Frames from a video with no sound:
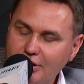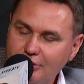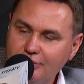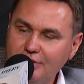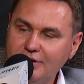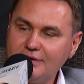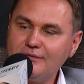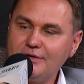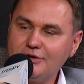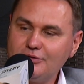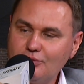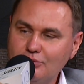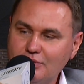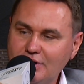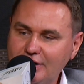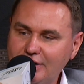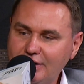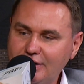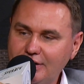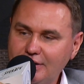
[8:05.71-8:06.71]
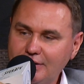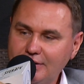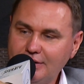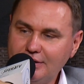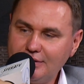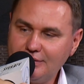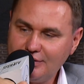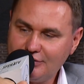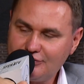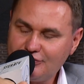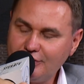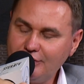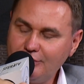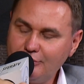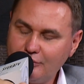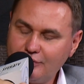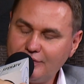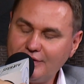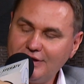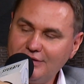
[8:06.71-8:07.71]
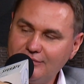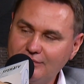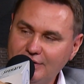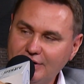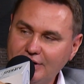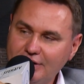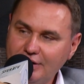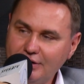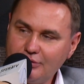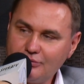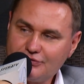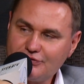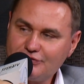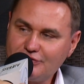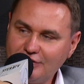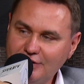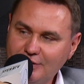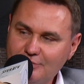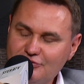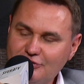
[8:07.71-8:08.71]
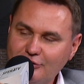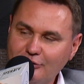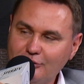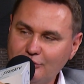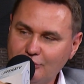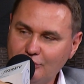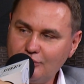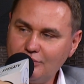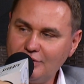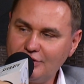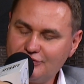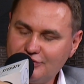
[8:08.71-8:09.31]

no ewentualnie e, jeżeli zostanie wydane orzeczenie przez SUE,